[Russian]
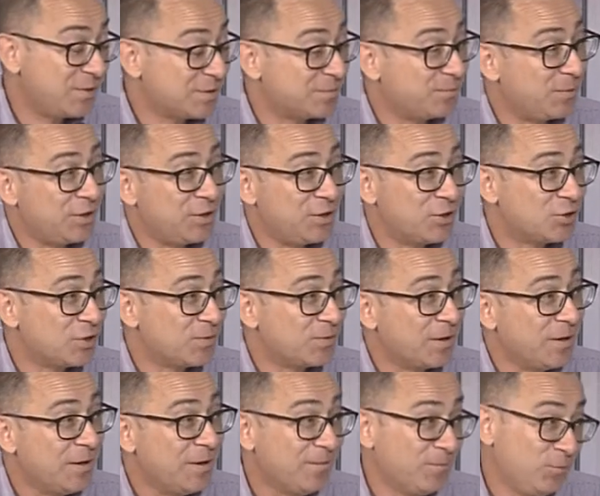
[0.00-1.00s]
и с приезжими.
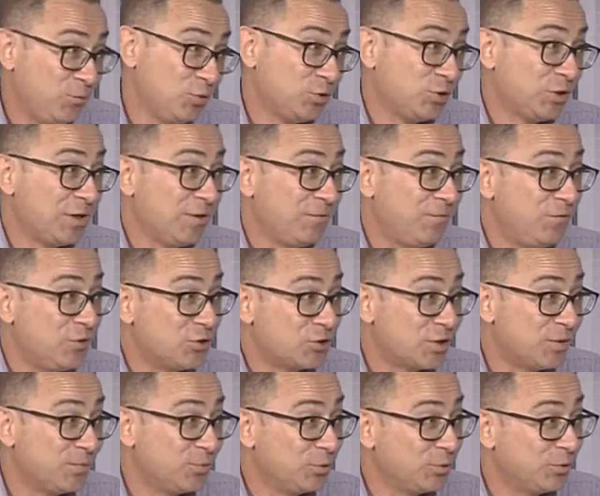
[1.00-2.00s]
Тоже такие
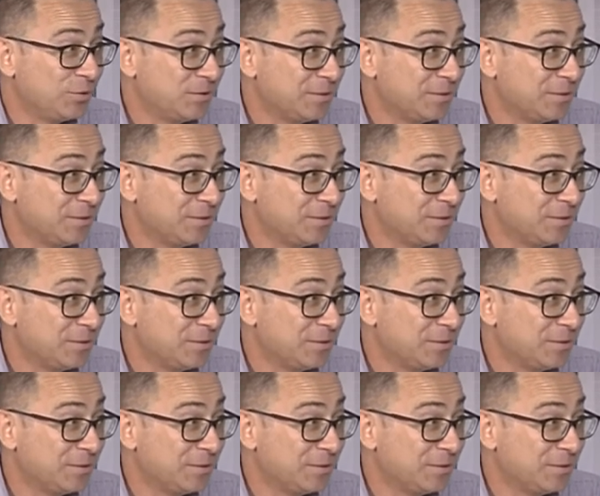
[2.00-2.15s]
фишки будут.